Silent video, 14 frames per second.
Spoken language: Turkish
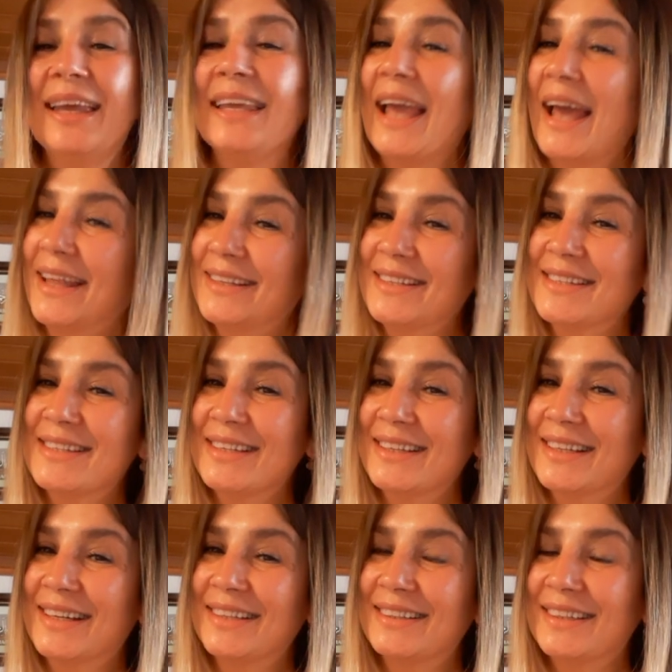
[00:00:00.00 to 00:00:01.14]
Kendinize
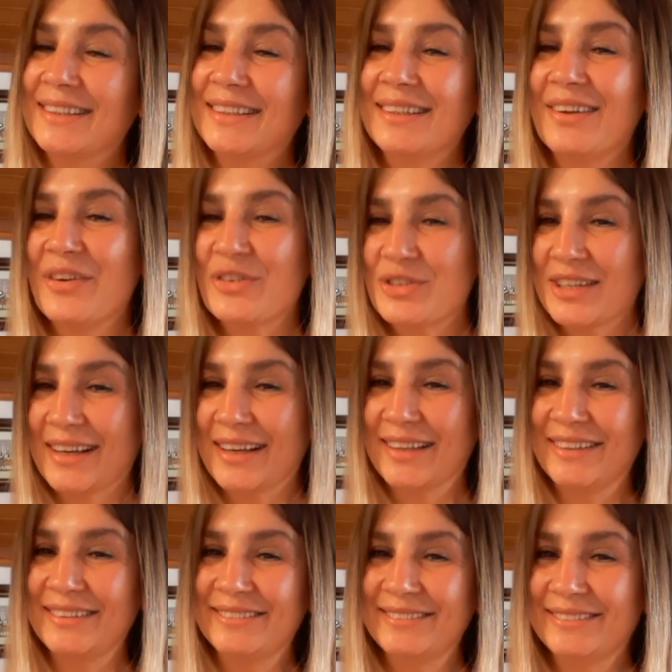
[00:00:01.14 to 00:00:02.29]
dikkat edin.
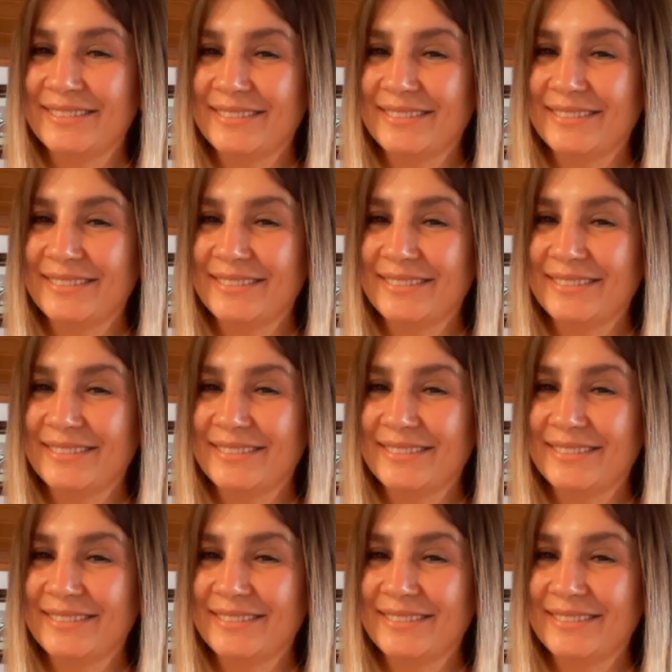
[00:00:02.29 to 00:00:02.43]
Hoşçakalın.